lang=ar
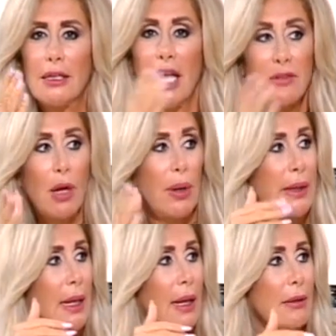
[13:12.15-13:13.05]
تحط
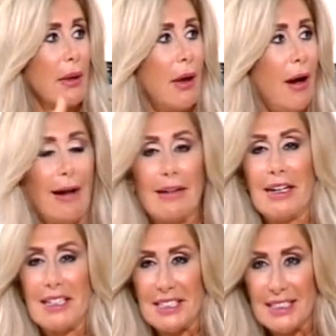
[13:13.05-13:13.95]
عوينات
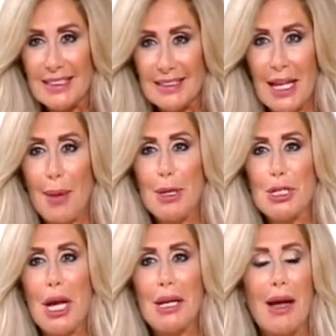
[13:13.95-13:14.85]
قررت تعمل
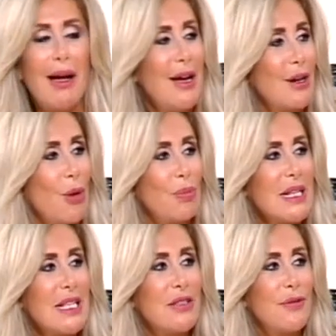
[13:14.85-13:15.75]
شعرها
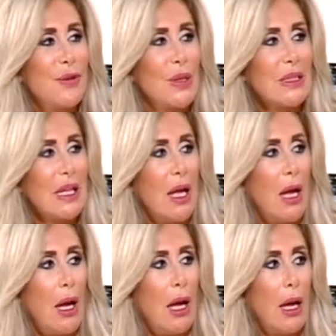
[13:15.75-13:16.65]
كومبليتلي ديفرنت
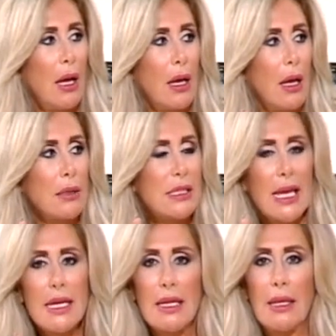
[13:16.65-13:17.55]
آه،
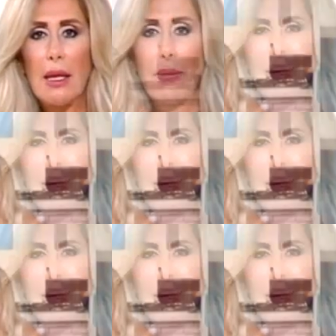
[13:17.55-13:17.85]
سيده